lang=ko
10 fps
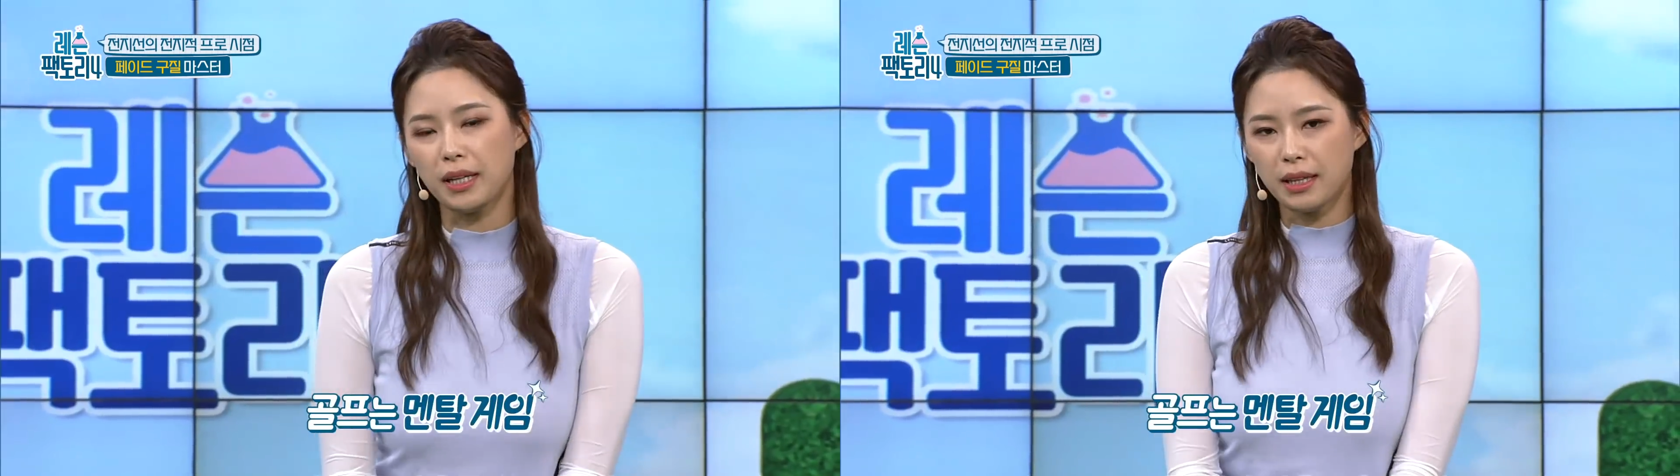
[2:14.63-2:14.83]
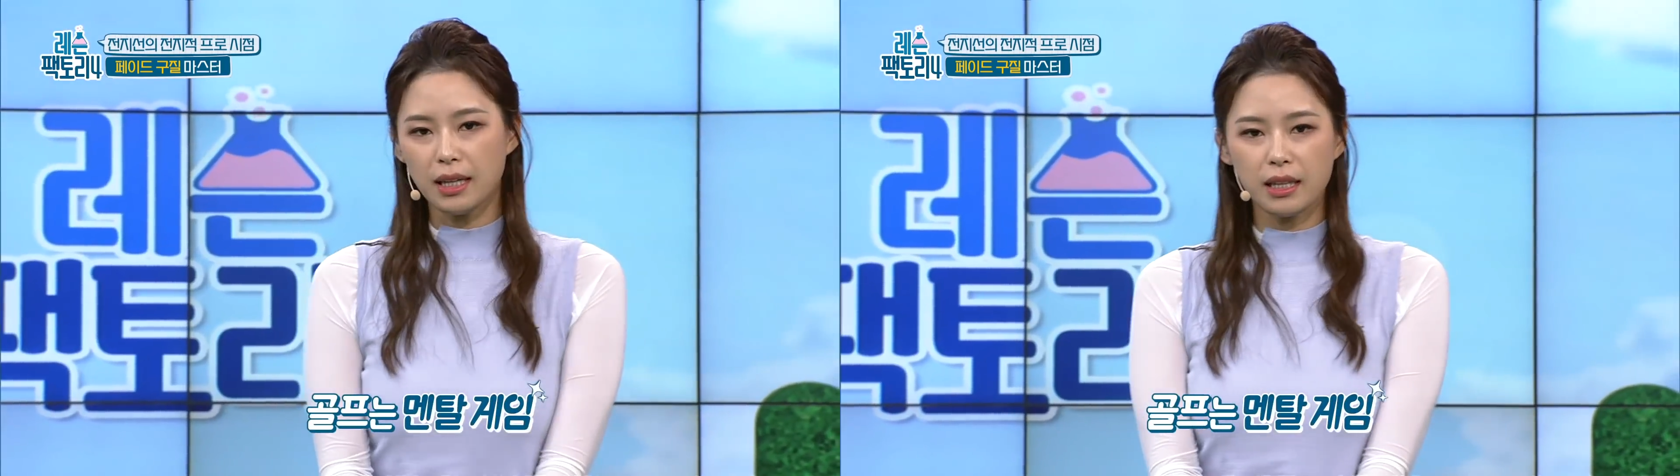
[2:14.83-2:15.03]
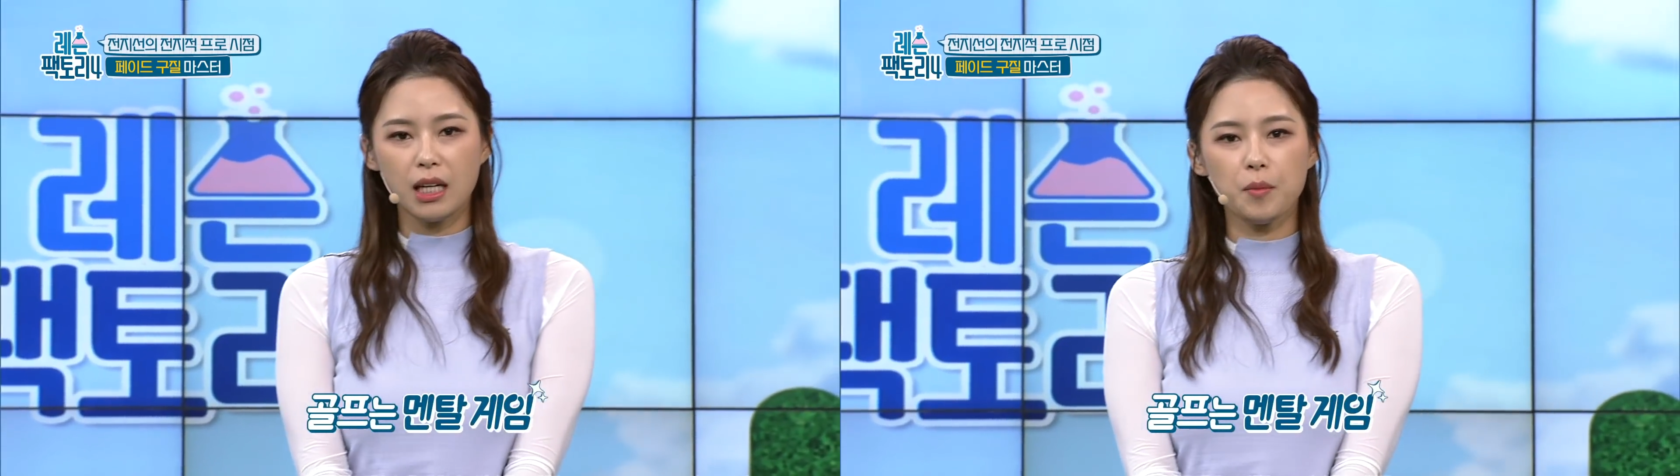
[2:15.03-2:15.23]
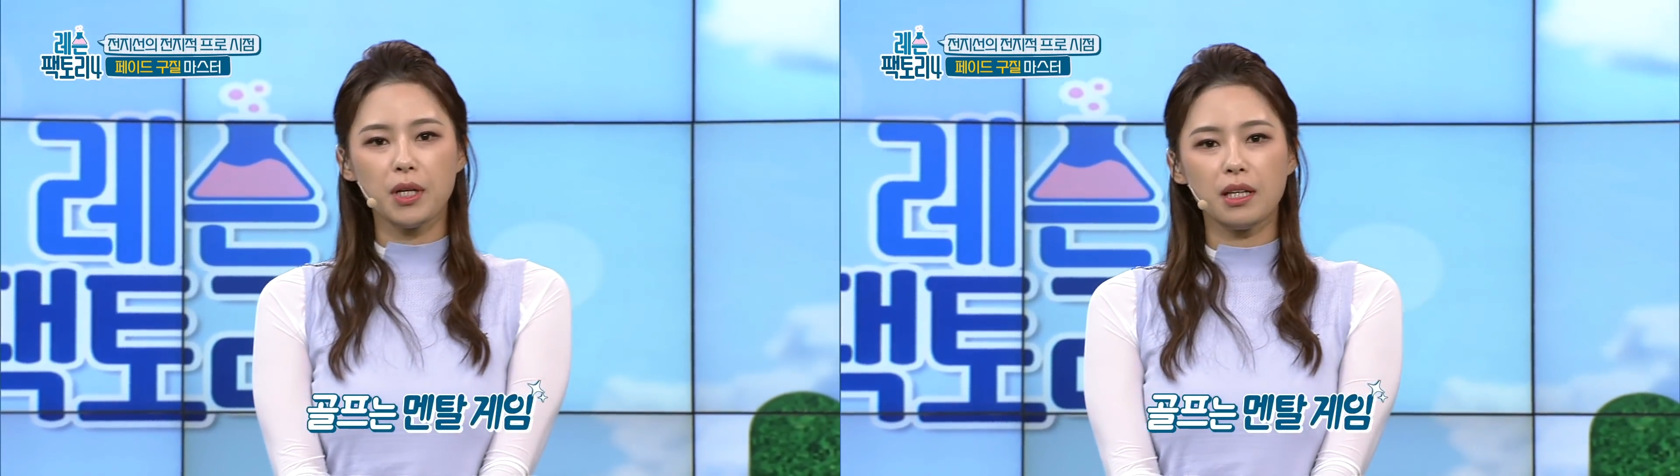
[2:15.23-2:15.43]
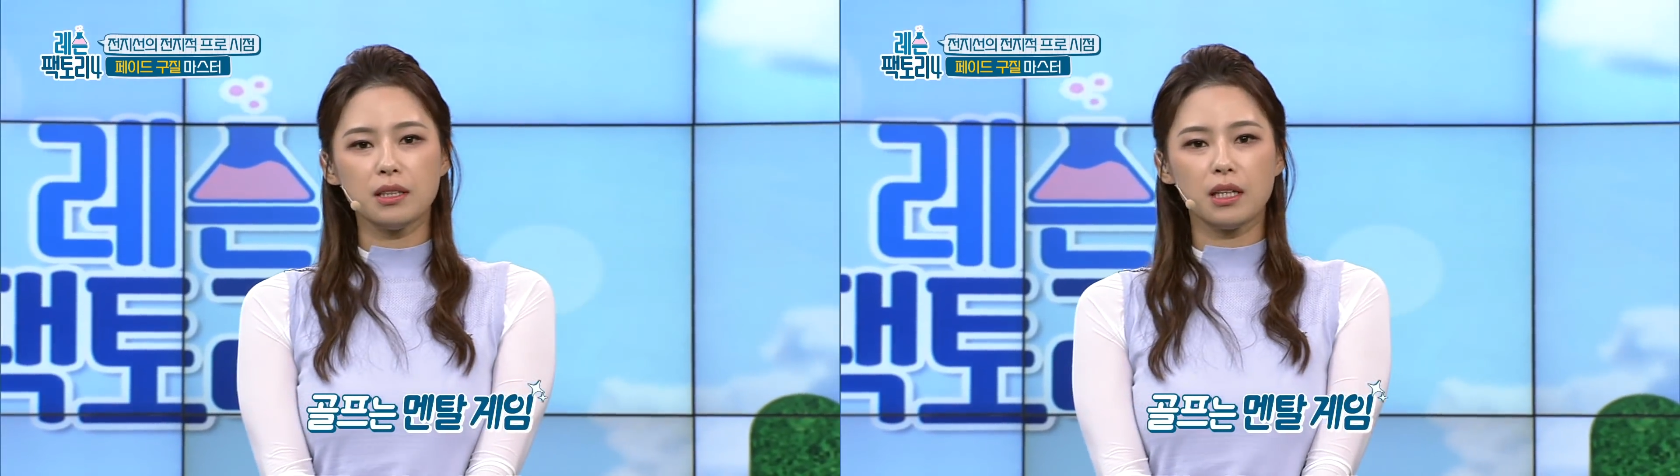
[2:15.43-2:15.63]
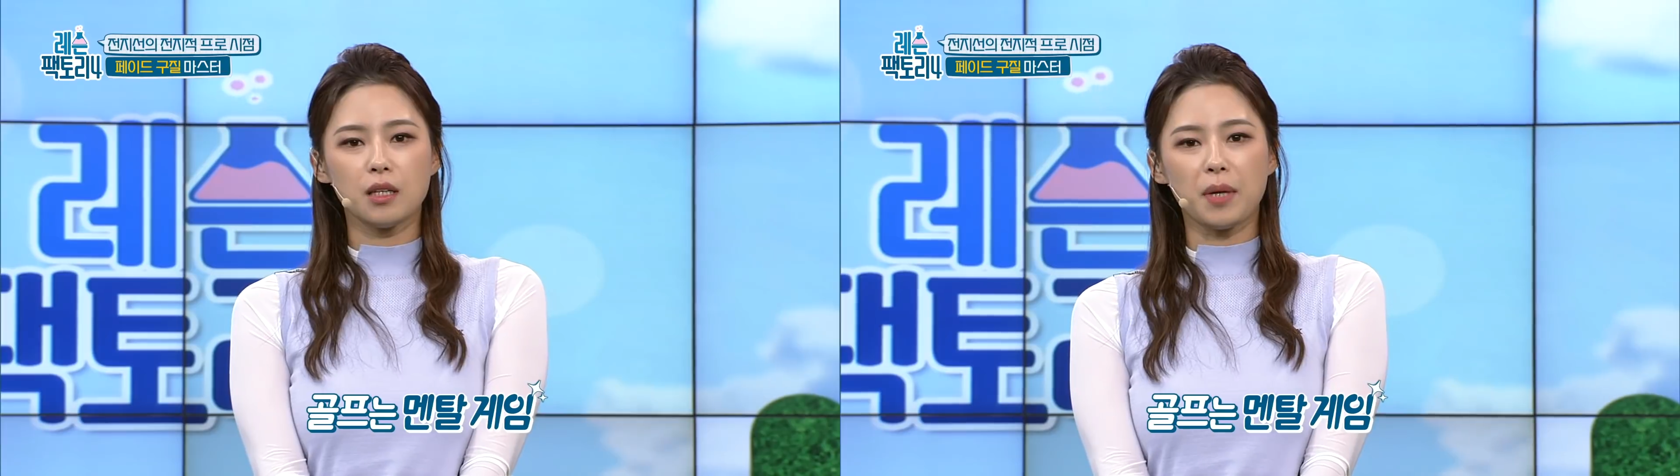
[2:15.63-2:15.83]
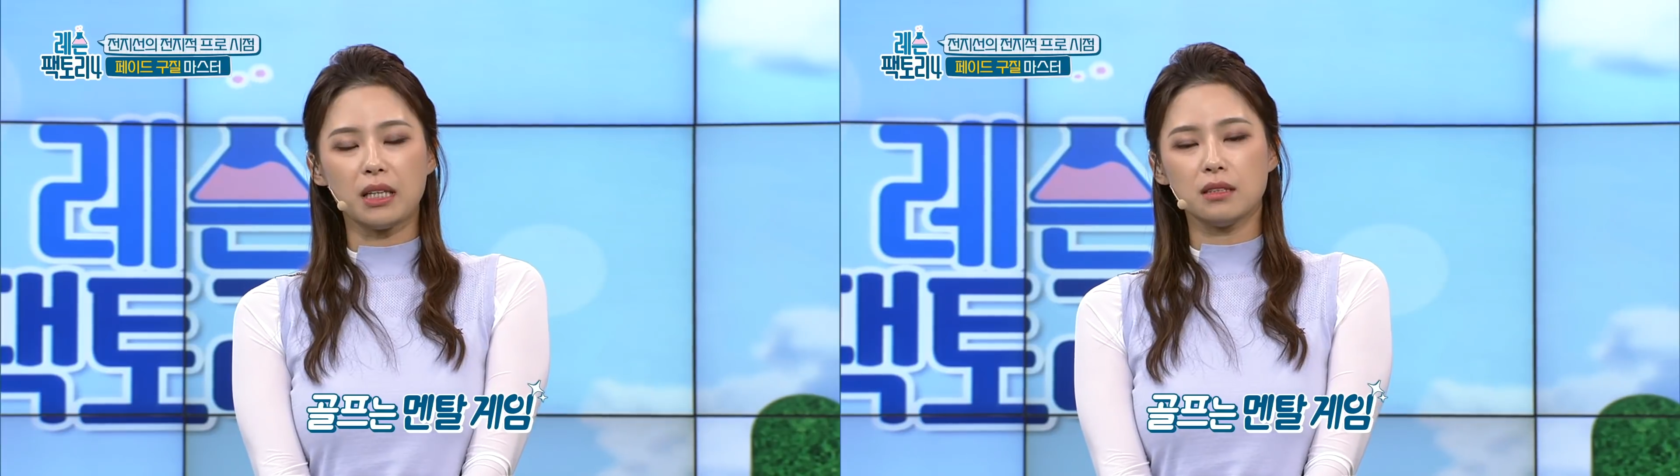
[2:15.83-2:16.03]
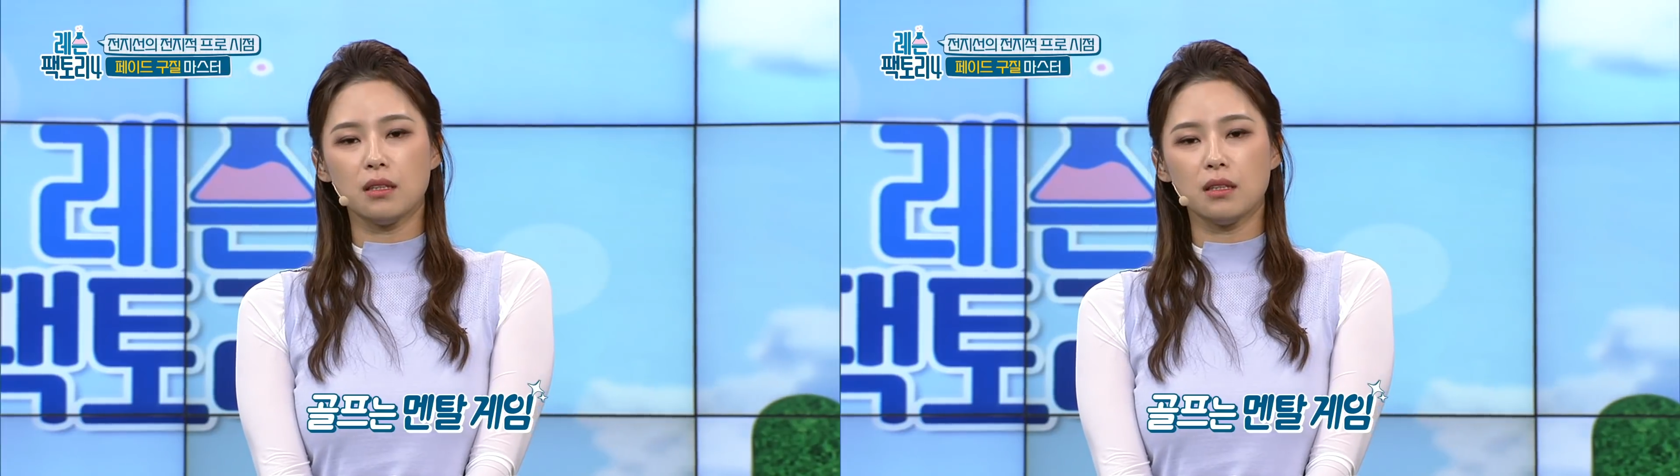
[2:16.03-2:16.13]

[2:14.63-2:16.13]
멘탈 게임이라는 얘기 많이